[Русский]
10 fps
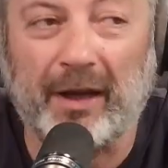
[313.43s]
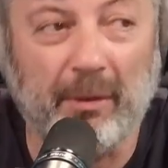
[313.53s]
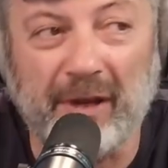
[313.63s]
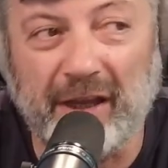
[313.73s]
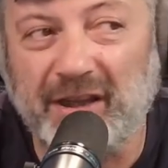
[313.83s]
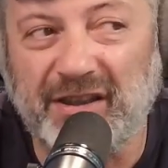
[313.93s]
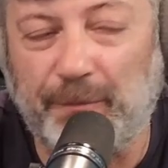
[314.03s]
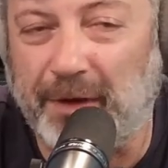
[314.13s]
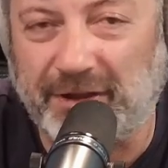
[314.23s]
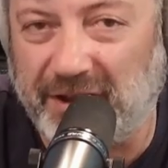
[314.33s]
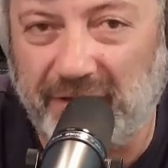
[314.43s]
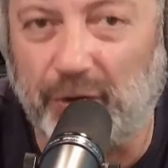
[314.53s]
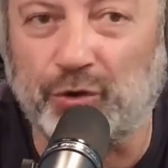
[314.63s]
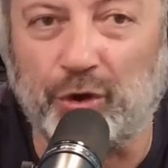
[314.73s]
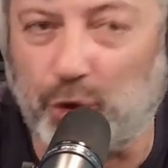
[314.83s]
По крайней мере, я нигде в прессе не
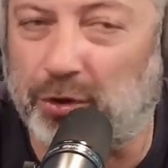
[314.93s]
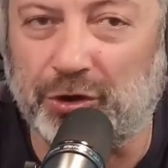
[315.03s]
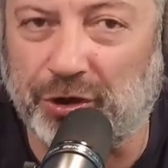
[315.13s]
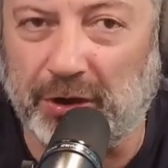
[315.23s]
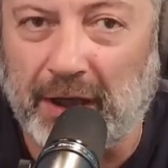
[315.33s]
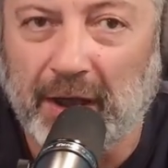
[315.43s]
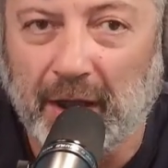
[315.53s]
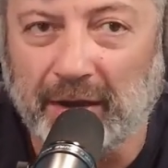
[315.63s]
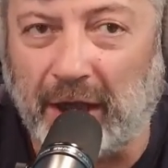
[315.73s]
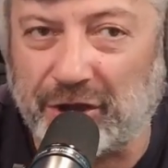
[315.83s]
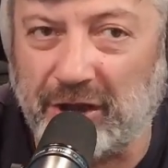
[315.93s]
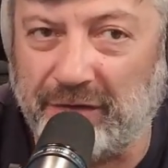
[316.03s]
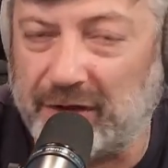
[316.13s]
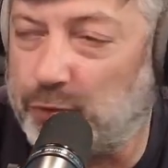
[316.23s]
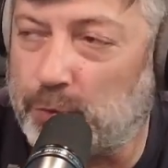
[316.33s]
видел, что четко совершенно наша
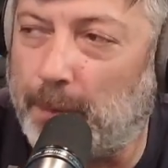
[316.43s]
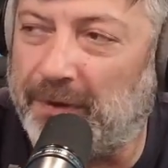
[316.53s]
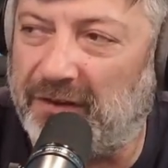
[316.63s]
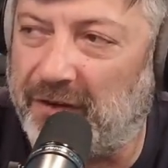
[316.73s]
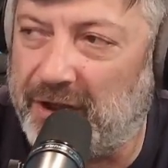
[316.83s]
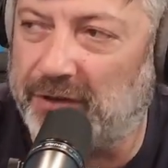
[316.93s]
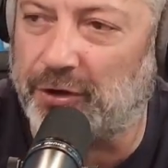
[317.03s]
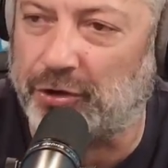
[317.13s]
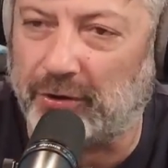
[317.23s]
разведслужба подтвердила,